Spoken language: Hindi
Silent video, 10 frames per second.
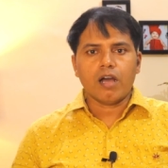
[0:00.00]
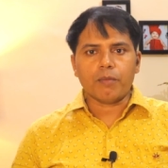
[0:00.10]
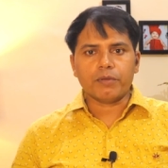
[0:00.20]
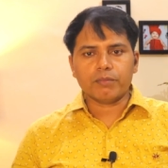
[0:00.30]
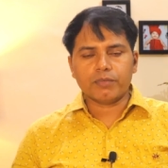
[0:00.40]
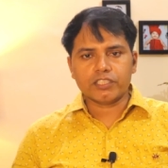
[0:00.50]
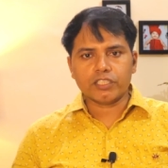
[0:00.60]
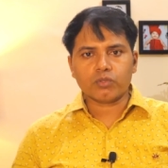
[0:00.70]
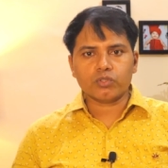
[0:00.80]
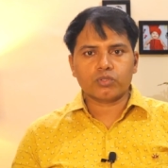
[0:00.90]
अपने
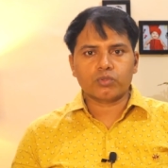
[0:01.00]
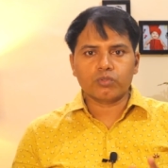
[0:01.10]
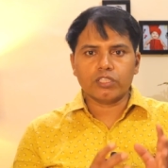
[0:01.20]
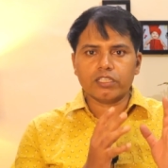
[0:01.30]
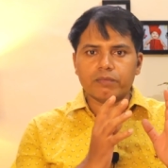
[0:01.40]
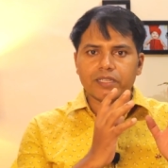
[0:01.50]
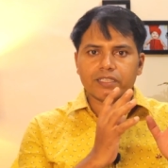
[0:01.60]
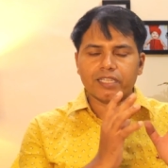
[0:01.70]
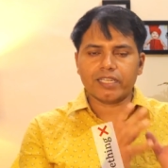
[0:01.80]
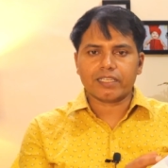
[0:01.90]
बच्चे को सूदिंग
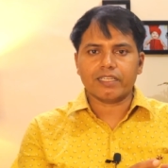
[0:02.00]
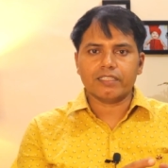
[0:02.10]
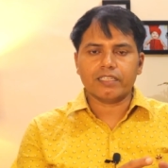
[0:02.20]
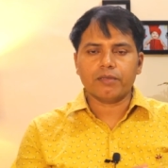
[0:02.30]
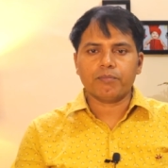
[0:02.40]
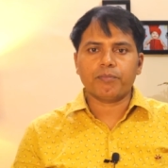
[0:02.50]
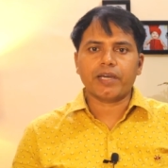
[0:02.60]
इफेक्ट देने के लिए